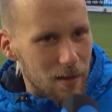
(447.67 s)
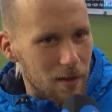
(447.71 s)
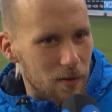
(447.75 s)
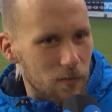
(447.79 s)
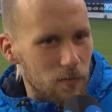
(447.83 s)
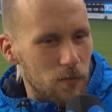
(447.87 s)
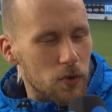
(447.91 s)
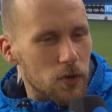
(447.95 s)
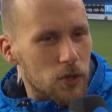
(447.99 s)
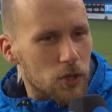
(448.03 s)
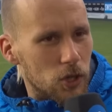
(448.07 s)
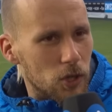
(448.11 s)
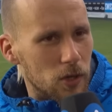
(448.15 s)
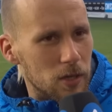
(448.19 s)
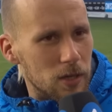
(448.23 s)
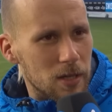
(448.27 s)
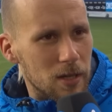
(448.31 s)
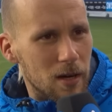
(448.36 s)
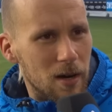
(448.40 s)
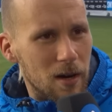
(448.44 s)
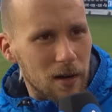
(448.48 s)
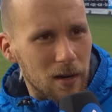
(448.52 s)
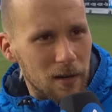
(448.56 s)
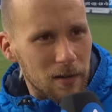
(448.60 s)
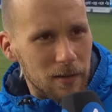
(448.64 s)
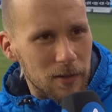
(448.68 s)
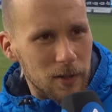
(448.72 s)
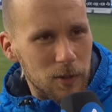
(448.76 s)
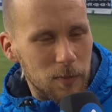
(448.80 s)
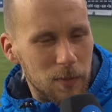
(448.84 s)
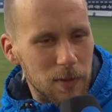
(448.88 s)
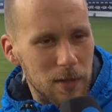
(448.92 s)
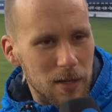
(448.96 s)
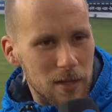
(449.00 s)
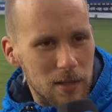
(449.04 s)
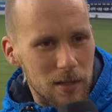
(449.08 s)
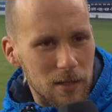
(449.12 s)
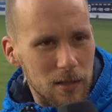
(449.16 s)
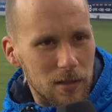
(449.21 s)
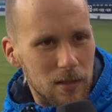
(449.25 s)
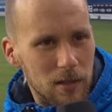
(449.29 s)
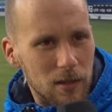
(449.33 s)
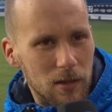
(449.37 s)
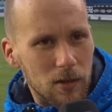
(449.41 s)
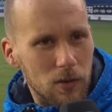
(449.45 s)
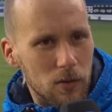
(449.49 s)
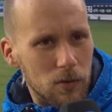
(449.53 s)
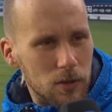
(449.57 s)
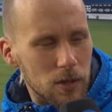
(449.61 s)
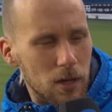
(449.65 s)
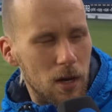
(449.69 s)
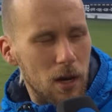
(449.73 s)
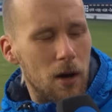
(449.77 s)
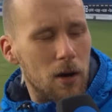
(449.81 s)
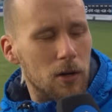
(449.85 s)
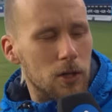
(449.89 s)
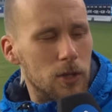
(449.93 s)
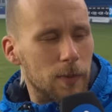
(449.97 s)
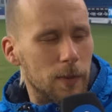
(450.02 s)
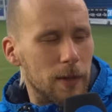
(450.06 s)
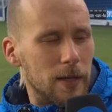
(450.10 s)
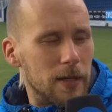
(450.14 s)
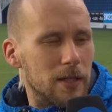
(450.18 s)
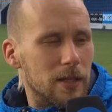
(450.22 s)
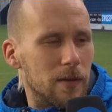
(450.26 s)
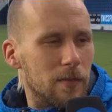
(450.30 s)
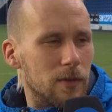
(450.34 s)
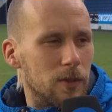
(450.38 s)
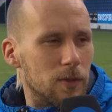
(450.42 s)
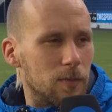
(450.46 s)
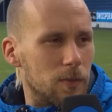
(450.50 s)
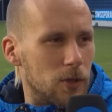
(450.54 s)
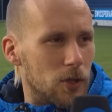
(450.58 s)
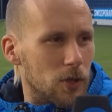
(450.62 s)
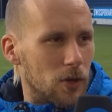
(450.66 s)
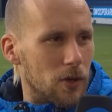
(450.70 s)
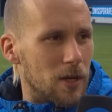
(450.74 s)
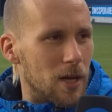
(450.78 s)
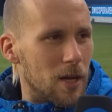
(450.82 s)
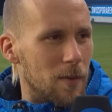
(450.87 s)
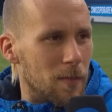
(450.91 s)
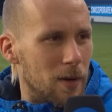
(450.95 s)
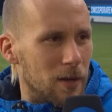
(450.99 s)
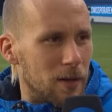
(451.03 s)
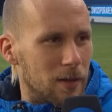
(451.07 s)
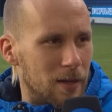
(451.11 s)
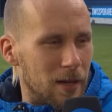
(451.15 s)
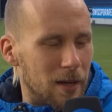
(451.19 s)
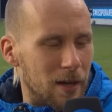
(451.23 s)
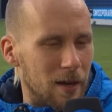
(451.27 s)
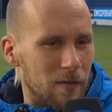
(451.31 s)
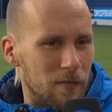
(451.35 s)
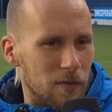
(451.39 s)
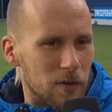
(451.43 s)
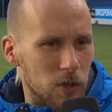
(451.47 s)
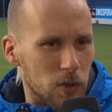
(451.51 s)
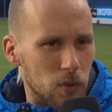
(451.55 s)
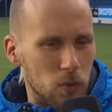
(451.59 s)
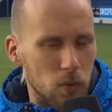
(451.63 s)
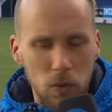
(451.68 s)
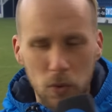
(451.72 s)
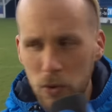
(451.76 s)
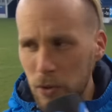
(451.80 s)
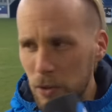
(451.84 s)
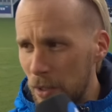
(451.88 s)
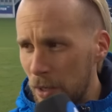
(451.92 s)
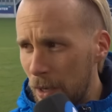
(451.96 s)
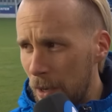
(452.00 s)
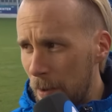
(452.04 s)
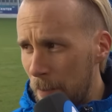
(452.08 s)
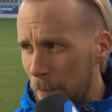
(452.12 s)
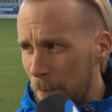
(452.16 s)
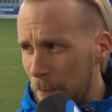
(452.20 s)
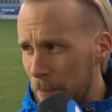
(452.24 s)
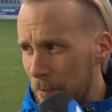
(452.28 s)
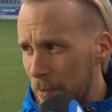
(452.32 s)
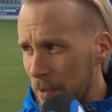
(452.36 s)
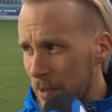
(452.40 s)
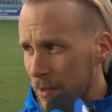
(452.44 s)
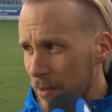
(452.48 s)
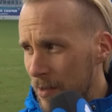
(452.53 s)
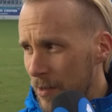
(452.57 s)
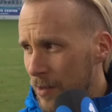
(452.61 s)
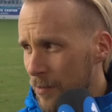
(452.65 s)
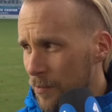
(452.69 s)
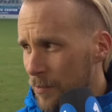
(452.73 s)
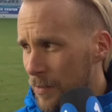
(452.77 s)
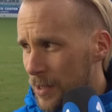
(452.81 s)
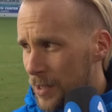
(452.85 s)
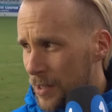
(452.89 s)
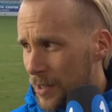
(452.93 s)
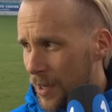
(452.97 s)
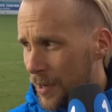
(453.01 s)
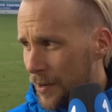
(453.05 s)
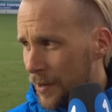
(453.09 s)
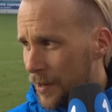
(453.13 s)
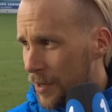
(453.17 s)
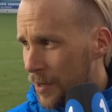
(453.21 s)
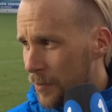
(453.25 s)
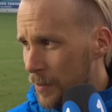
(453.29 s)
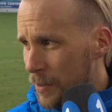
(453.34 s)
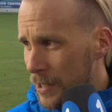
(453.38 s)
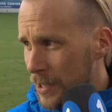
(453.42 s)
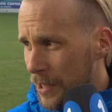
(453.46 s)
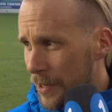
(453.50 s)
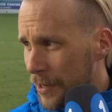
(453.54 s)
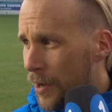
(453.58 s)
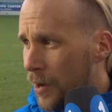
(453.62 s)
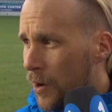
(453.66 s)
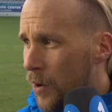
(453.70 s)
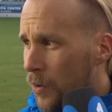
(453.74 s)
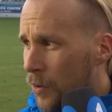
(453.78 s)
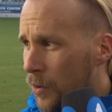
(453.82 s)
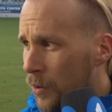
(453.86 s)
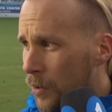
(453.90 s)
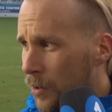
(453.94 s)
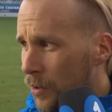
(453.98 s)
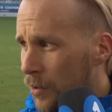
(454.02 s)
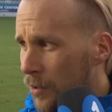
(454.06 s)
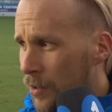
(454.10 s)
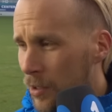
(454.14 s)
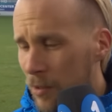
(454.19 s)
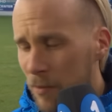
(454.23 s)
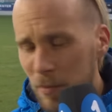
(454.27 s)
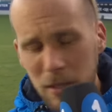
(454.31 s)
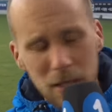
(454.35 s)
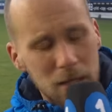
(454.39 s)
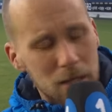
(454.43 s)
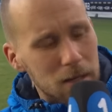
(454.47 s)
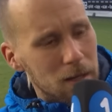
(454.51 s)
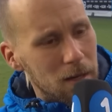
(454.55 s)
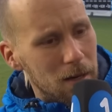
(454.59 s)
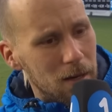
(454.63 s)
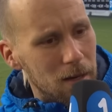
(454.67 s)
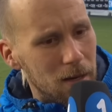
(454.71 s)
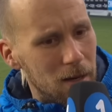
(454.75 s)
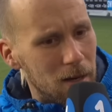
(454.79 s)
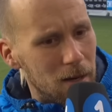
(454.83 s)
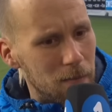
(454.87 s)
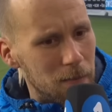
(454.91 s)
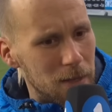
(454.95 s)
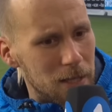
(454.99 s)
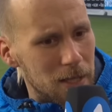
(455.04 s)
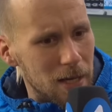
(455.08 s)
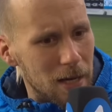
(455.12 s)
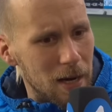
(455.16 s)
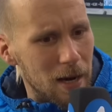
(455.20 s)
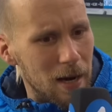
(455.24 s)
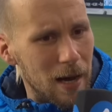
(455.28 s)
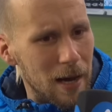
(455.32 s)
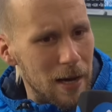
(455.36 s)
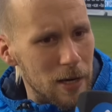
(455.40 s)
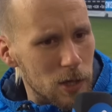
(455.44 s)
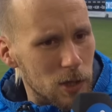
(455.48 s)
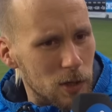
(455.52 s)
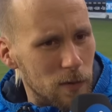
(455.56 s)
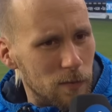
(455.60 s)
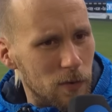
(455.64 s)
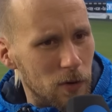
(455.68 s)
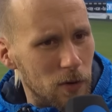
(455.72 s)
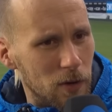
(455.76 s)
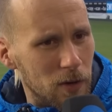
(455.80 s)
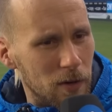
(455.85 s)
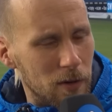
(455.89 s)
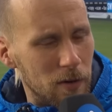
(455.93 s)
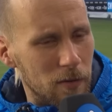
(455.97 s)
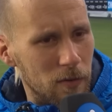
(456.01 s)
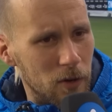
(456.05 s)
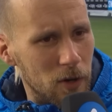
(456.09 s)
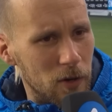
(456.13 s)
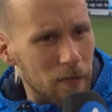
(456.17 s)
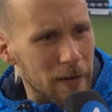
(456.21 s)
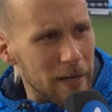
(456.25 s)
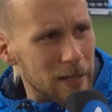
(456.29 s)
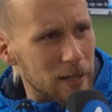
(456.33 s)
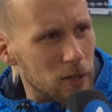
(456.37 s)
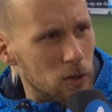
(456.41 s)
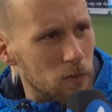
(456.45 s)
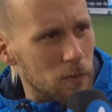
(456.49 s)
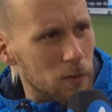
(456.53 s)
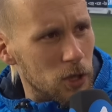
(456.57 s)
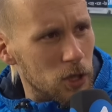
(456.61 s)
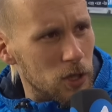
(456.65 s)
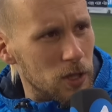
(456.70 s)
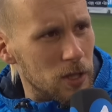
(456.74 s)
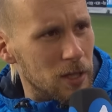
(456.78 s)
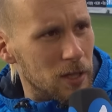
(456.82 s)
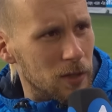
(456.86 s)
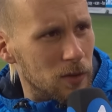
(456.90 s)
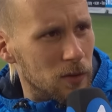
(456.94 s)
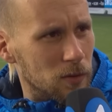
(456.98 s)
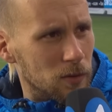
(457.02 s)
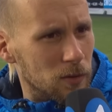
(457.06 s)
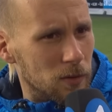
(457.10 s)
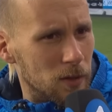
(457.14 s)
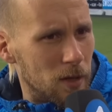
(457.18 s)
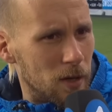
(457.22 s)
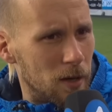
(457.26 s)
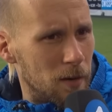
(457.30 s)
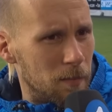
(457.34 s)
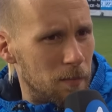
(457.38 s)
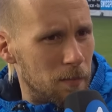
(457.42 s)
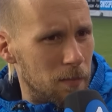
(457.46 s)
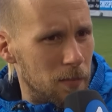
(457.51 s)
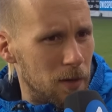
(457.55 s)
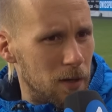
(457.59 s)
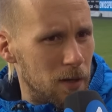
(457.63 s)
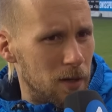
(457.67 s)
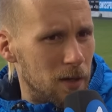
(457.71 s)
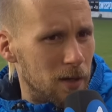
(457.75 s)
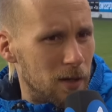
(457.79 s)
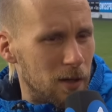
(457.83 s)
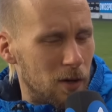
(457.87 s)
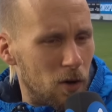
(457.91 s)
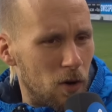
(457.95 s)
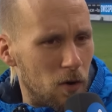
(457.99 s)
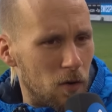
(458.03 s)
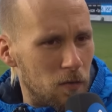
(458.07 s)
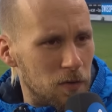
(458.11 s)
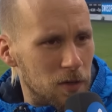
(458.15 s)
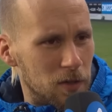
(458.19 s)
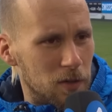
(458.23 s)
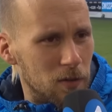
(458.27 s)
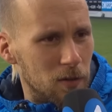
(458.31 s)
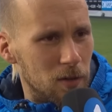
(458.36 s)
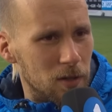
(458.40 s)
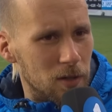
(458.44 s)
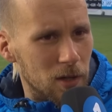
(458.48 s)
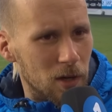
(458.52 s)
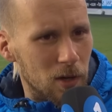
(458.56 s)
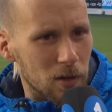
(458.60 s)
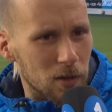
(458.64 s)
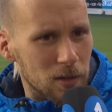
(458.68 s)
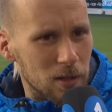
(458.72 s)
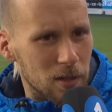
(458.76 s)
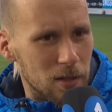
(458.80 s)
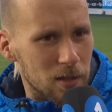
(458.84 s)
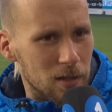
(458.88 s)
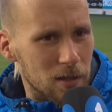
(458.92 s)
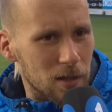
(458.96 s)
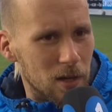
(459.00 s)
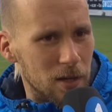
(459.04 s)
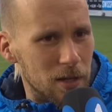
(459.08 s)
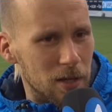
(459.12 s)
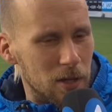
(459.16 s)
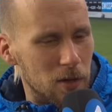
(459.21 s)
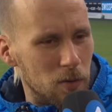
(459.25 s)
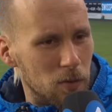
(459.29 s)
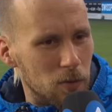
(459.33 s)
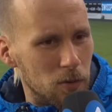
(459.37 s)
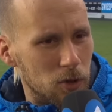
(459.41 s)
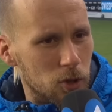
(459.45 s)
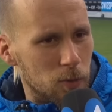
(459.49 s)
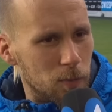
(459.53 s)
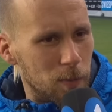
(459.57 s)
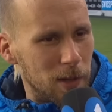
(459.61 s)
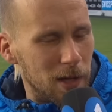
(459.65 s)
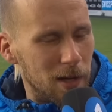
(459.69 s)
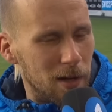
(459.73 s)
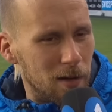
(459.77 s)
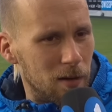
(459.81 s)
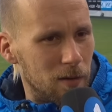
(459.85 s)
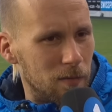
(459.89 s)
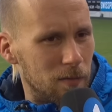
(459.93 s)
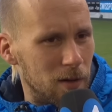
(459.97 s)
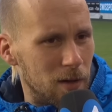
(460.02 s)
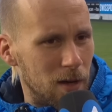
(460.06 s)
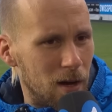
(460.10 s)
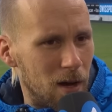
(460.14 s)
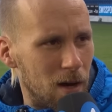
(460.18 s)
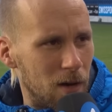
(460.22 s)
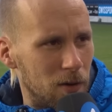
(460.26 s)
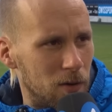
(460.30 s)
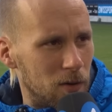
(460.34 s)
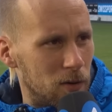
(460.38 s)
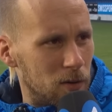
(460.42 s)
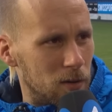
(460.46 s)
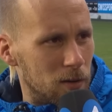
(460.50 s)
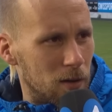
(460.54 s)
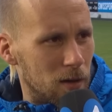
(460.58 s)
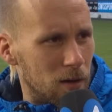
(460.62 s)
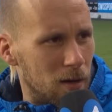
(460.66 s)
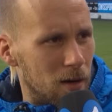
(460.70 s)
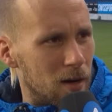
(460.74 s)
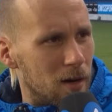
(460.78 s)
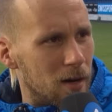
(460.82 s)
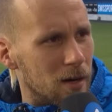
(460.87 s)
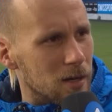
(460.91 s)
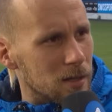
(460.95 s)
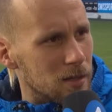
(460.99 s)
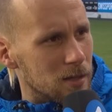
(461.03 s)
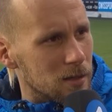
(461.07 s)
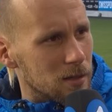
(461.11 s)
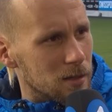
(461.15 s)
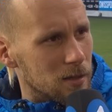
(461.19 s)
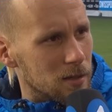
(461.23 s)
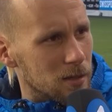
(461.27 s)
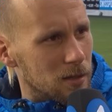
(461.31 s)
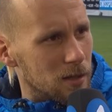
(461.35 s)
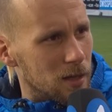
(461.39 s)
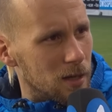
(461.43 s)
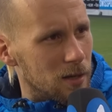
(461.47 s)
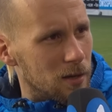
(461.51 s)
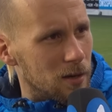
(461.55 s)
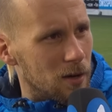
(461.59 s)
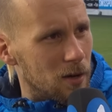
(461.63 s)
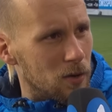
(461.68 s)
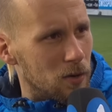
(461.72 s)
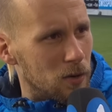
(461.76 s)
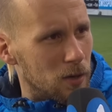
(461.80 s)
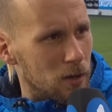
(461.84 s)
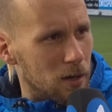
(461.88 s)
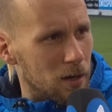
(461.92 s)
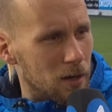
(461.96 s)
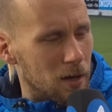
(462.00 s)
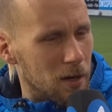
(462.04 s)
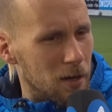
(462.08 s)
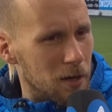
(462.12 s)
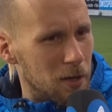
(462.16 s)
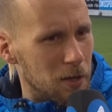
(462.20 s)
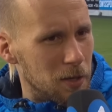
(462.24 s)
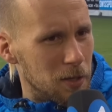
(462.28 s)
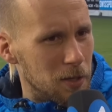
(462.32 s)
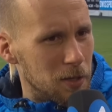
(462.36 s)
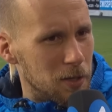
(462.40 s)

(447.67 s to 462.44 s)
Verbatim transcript: Ich würde schon sagen, ich bin jetzt nicht der große Lautsprecher, aber ich bin schon jemand, der versucht, ähm, mit, seiner, mit seiner Aura oder mit, äh, mit seiner Leistung von der, von der weg zu marschieren. Und ähm, hoffe natürlich auch, dass ich da die jungen Spieler wie Arnold oder Haas, dass ich denen auch äh, ein